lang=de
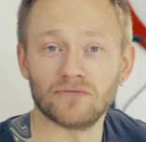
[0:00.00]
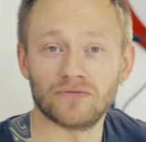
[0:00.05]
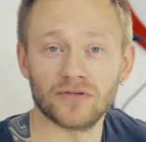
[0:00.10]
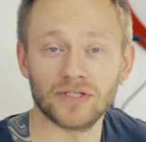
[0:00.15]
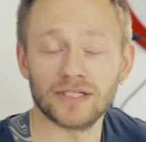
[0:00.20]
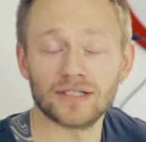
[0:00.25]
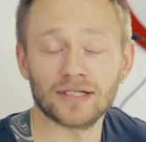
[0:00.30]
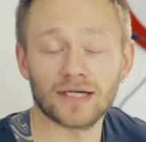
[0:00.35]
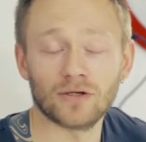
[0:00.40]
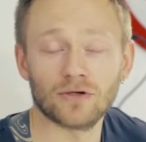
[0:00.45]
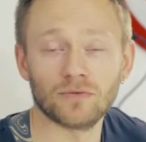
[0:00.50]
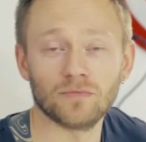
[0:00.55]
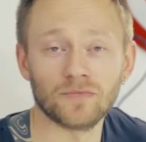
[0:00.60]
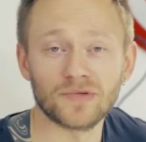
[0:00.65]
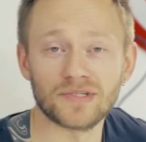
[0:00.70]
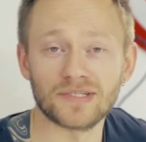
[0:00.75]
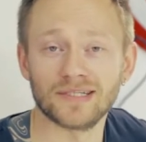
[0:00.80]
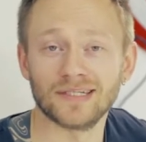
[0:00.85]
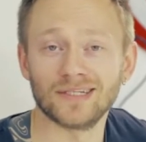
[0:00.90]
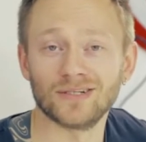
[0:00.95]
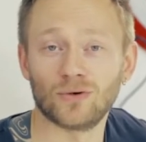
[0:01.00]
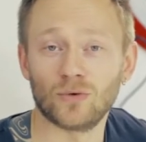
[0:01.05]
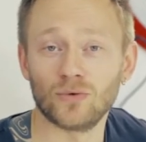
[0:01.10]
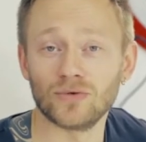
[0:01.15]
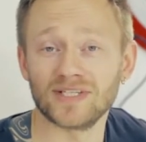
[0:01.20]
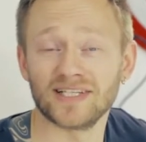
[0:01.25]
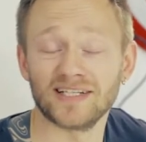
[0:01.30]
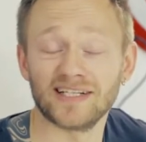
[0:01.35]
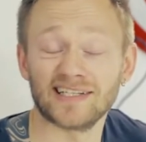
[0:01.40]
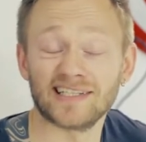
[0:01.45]
Wenn ihr da noch ein bisschen
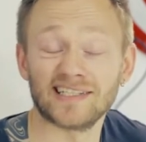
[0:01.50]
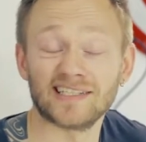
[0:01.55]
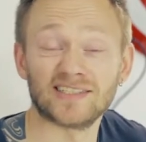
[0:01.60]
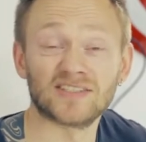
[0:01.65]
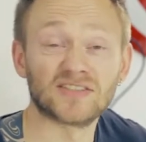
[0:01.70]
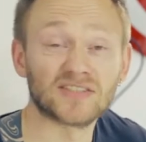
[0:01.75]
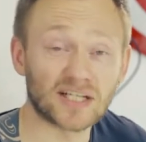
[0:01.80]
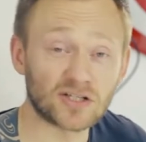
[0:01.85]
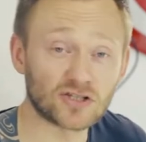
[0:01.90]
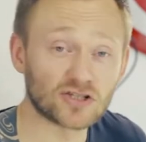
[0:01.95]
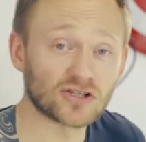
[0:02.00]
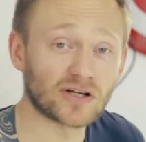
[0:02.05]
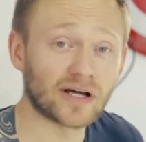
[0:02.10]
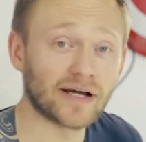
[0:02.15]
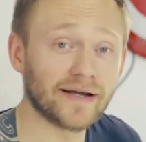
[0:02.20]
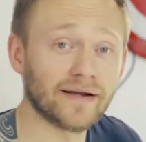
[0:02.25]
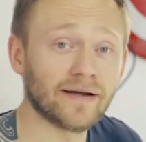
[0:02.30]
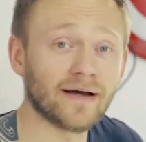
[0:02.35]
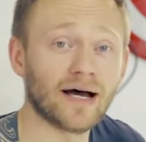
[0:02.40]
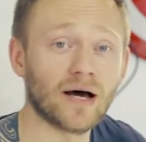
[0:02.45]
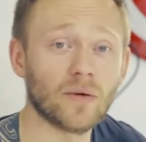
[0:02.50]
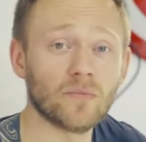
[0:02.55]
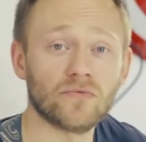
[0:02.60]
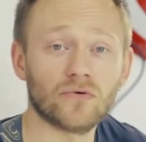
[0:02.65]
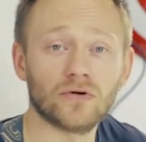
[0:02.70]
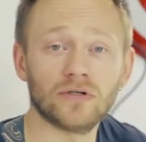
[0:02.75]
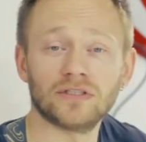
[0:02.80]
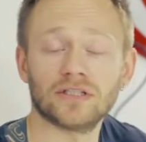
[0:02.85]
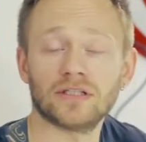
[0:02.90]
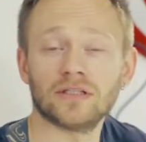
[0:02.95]
rosaneren Touch rein haben
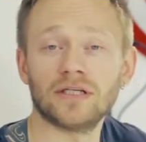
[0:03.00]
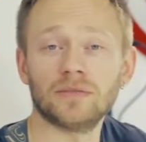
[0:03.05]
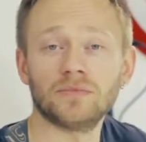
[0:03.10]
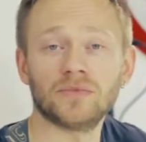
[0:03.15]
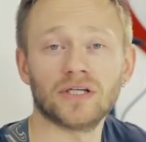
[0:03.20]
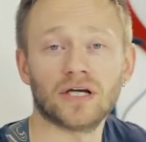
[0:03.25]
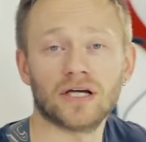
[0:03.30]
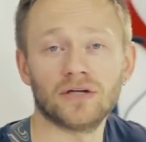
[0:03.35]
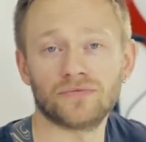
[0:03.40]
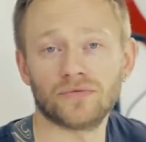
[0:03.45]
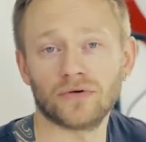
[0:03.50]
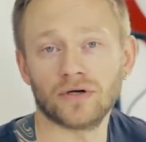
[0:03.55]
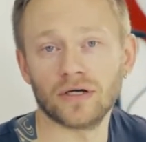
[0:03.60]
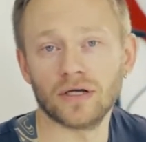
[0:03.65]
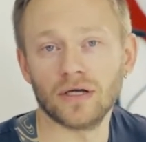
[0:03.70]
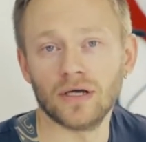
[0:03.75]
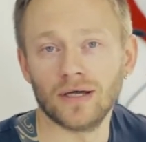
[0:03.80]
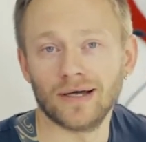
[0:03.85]
wollt, dann nehmt ihr einfach